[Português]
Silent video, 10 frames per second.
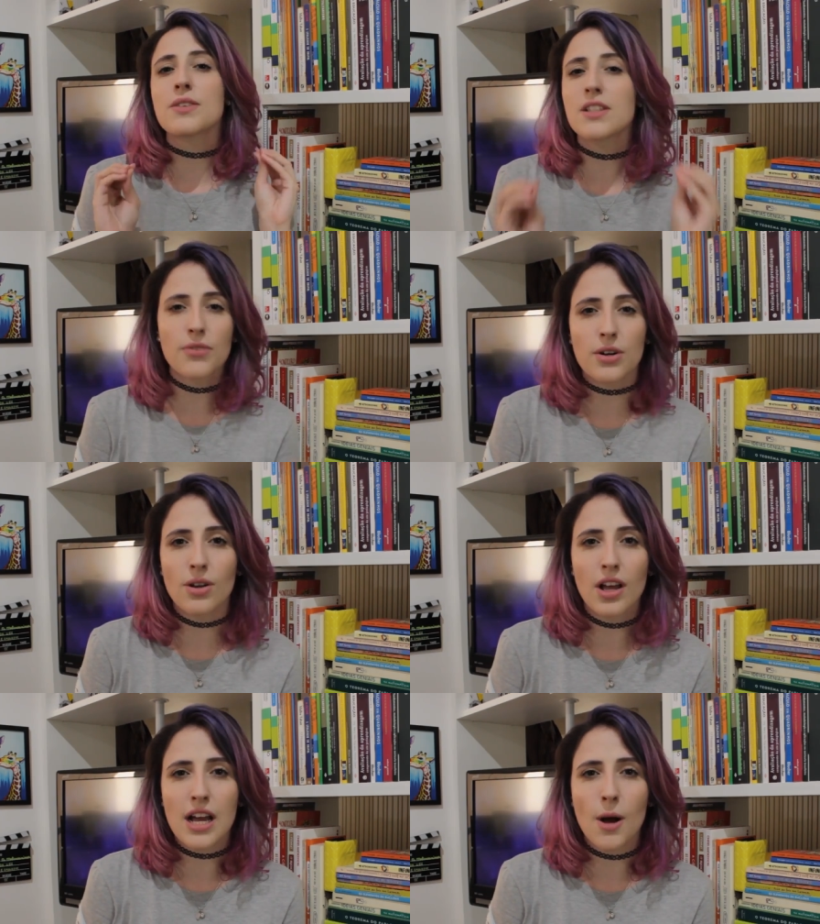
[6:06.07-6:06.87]
Se você for
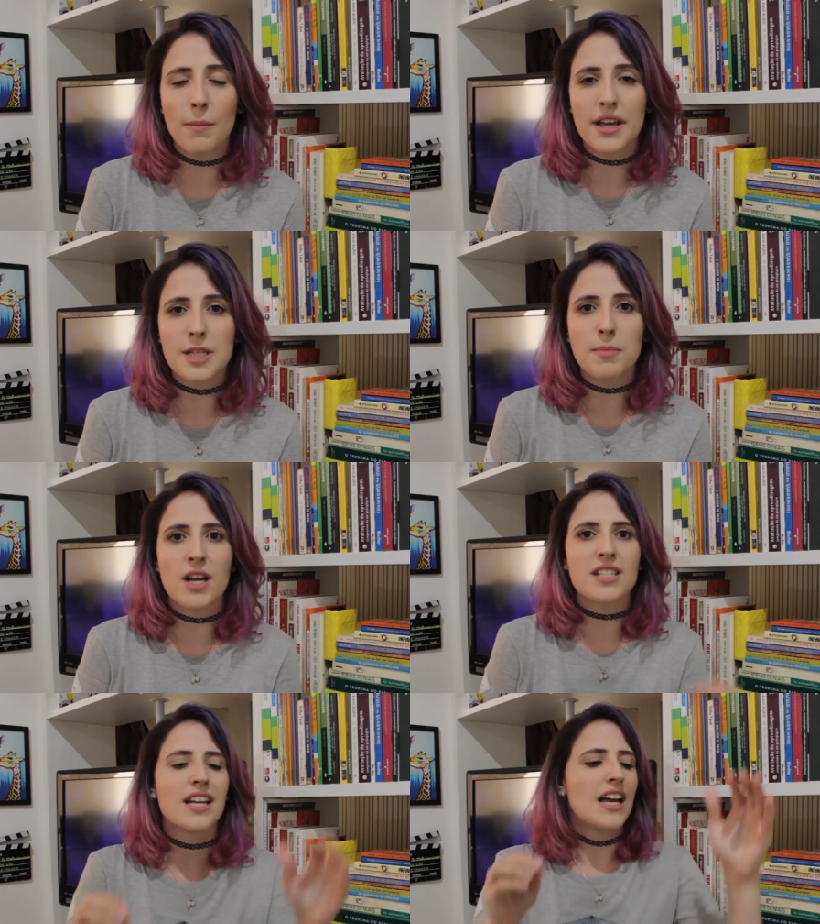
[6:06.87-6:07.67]
colocar uma
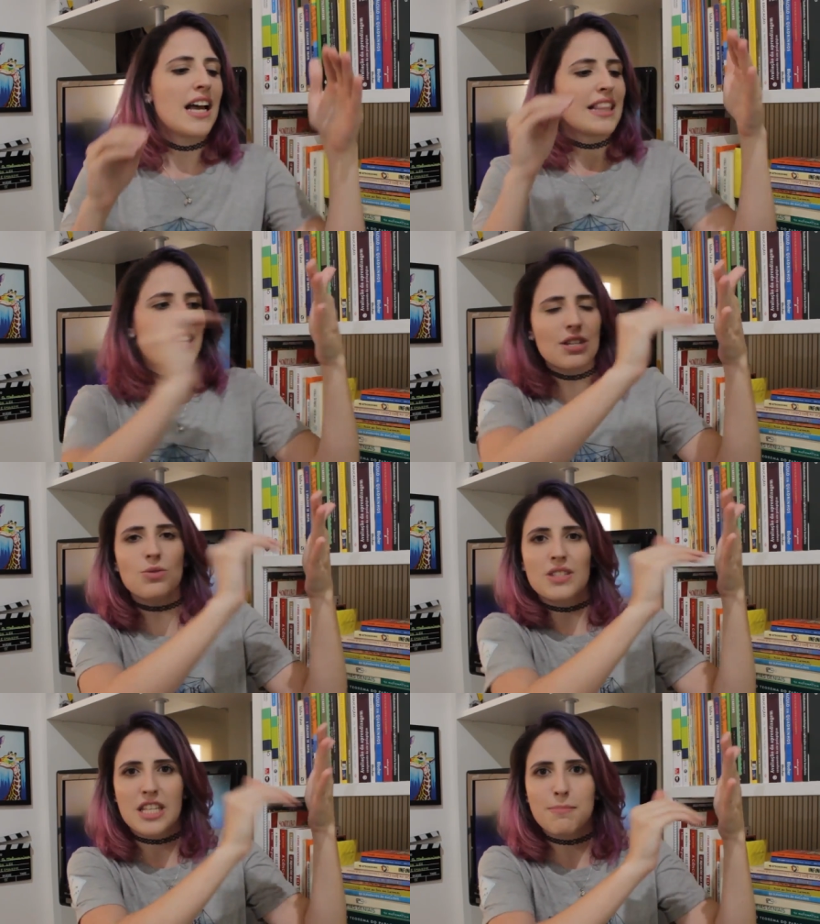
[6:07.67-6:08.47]
resposta,
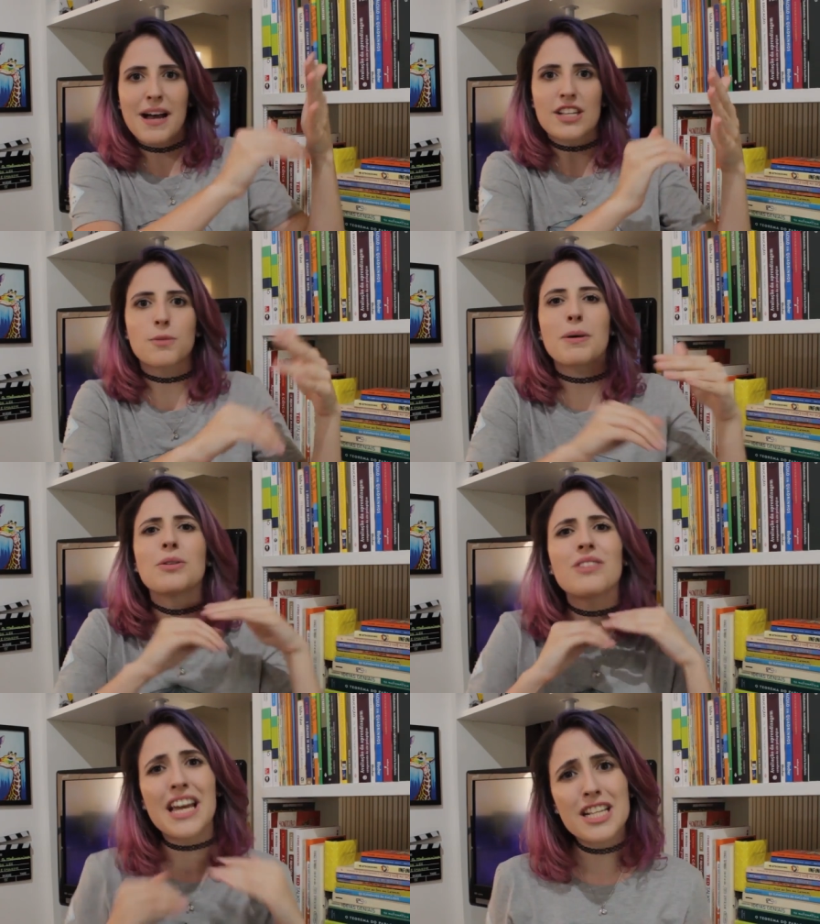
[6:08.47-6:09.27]
deixa uns espaços para
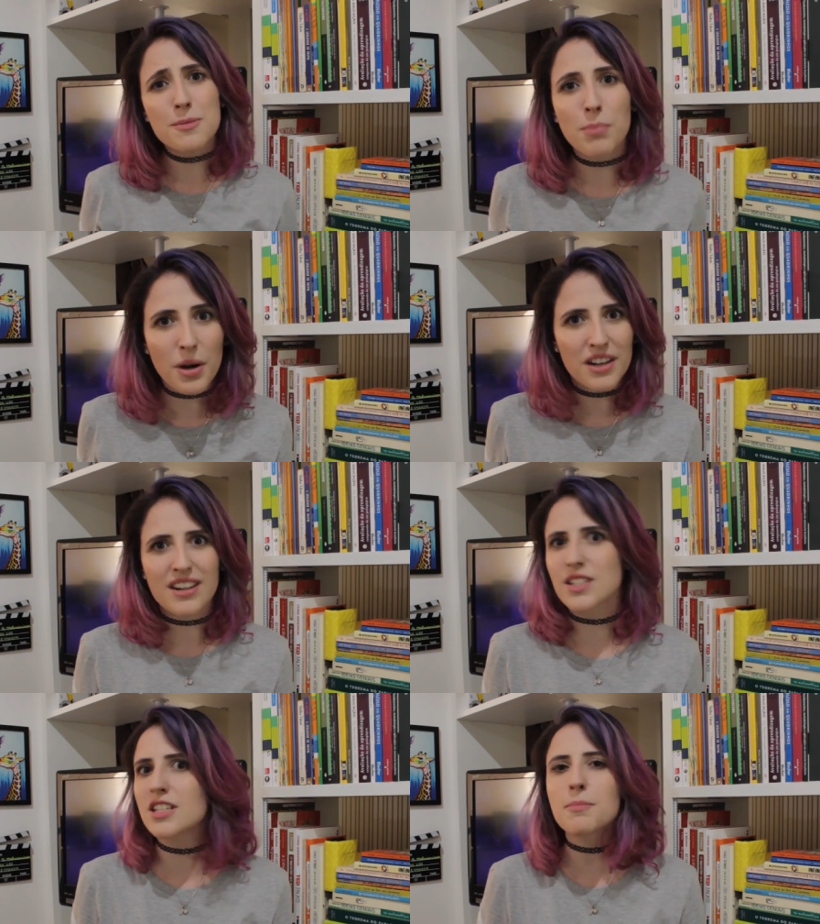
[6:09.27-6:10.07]
não dar
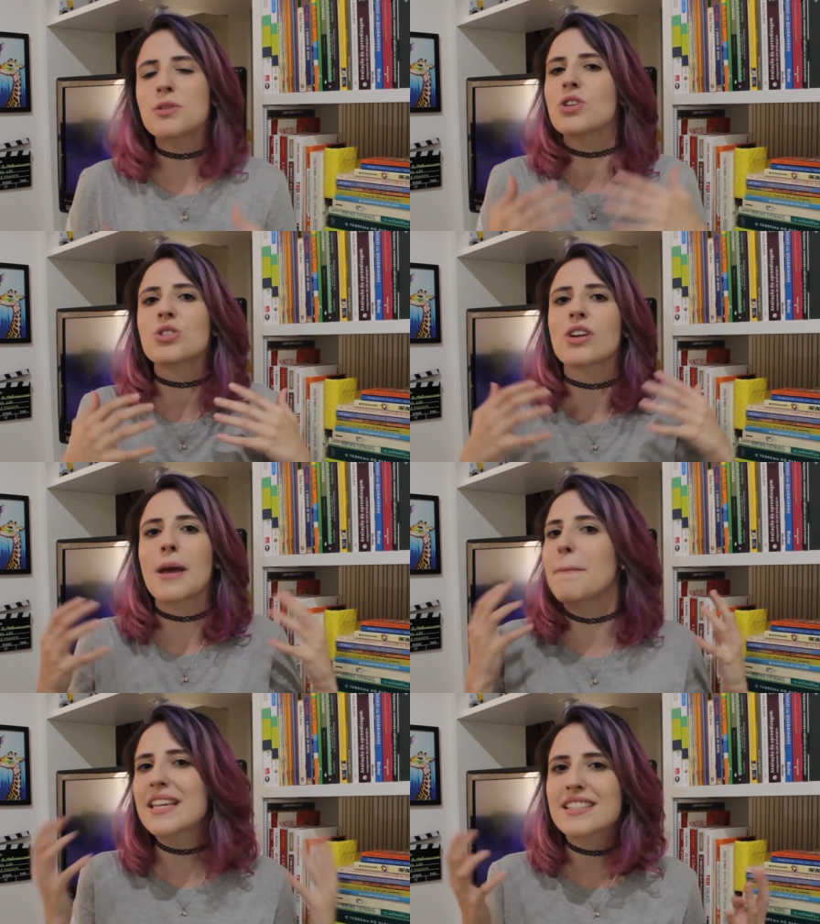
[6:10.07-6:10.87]
spoiler. Às vezes a pessoa só
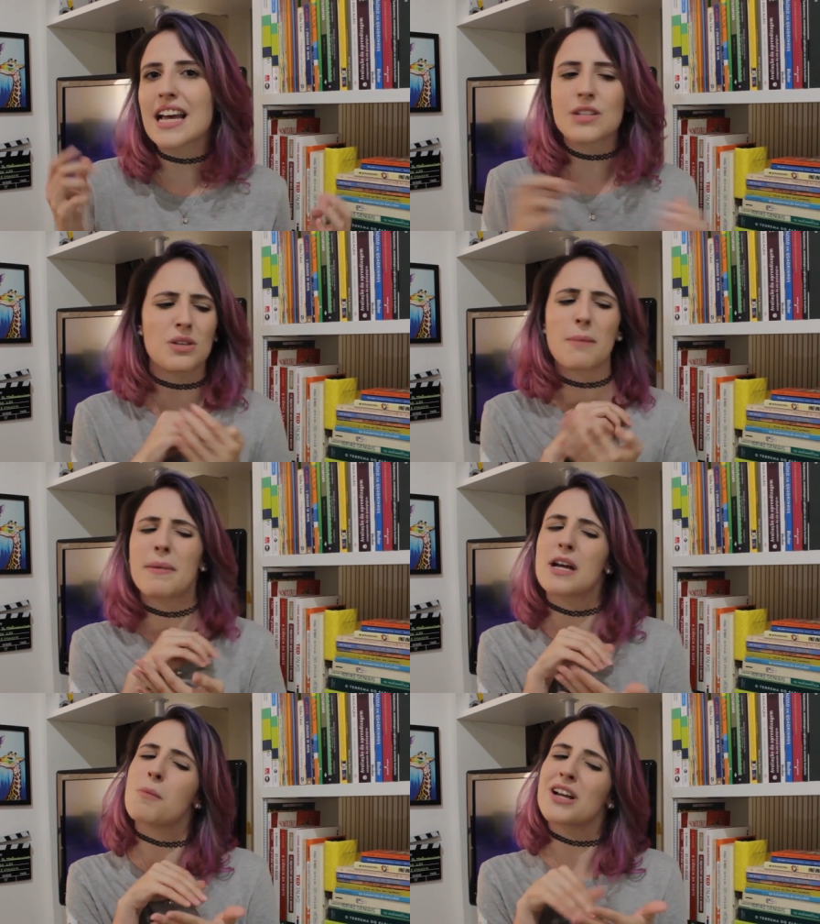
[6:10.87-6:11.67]
quer pensar, só quer
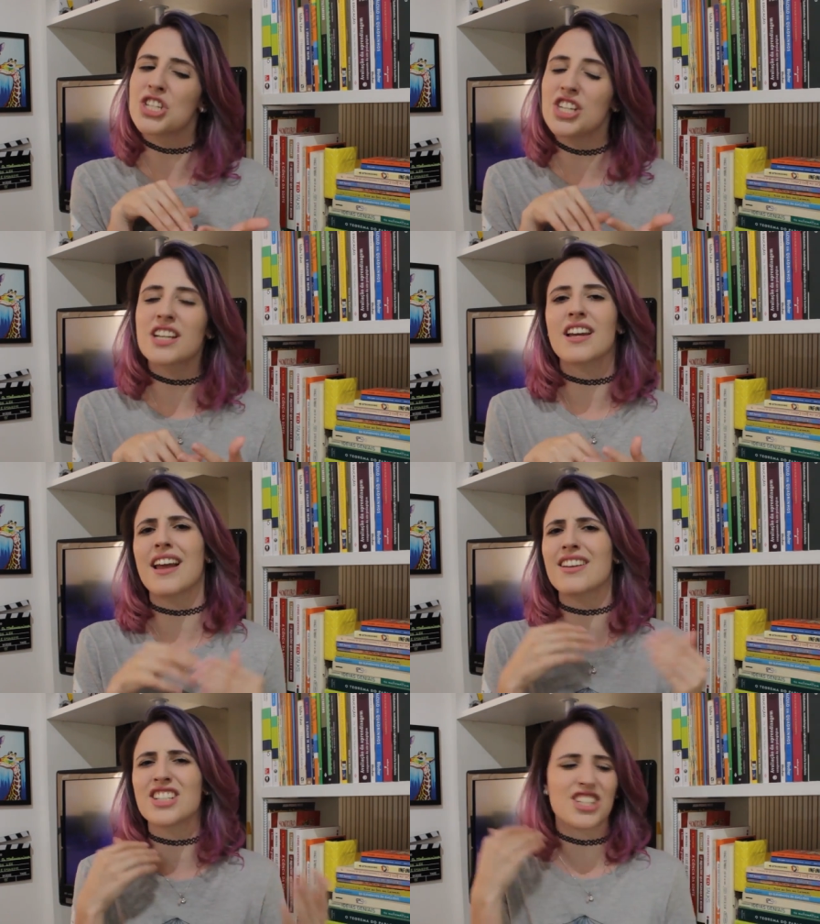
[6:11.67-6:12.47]
pegar uma dica
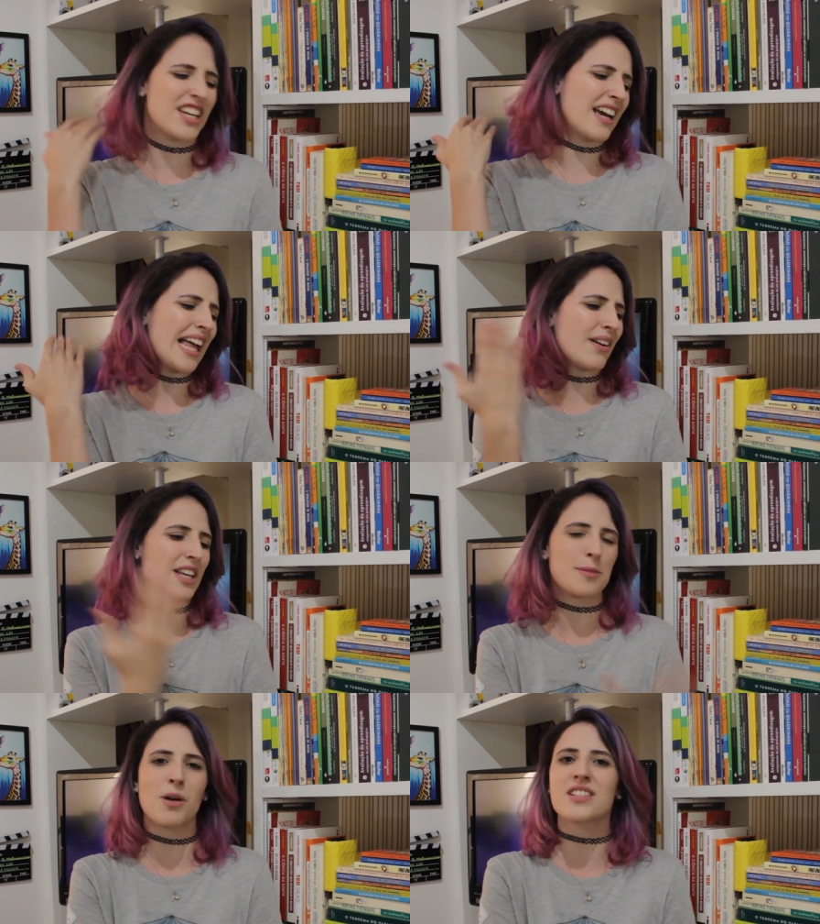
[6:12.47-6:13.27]
e ela já chega lá com
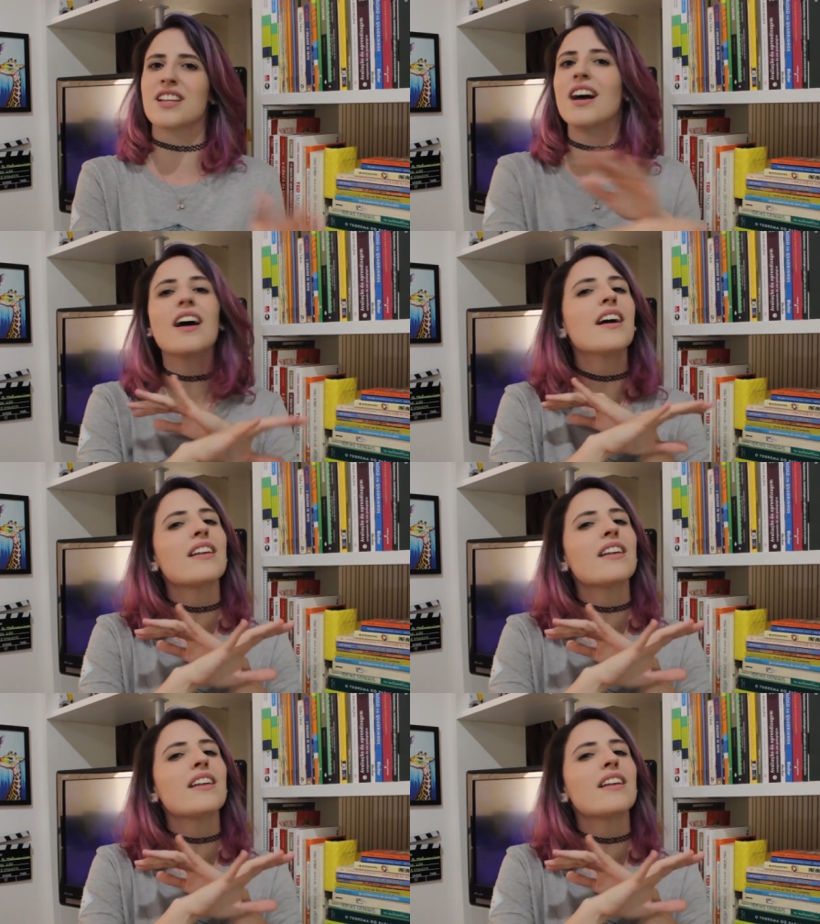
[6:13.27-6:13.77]
a resposta.